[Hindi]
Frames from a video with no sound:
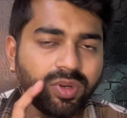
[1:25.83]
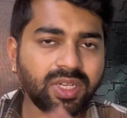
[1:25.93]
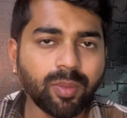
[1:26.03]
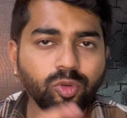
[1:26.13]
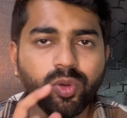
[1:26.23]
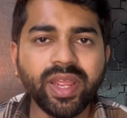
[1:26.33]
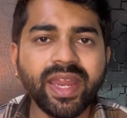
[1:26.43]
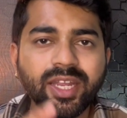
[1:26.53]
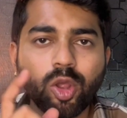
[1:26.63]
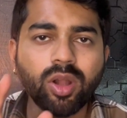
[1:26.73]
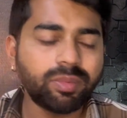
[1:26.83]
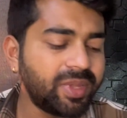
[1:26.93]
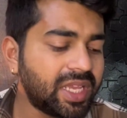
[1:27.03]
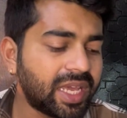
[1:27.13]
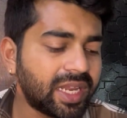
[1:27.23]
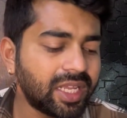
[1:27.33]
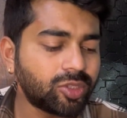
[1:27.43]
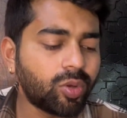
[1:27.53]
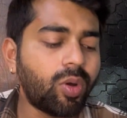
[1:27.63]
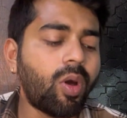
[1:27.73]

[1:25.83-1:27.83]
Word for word: डब्ल्यू ए डॉट मी करेंगे तो